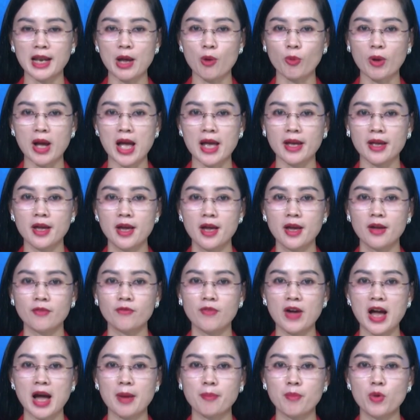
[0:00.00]
Lào Cai
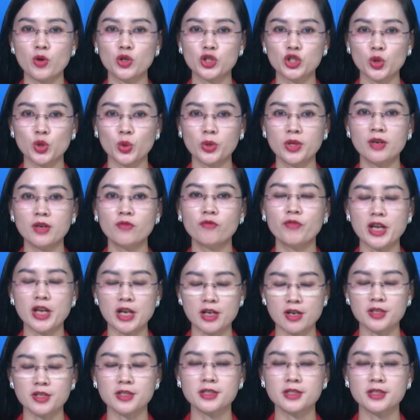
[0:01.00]
và một số đơn vị cơ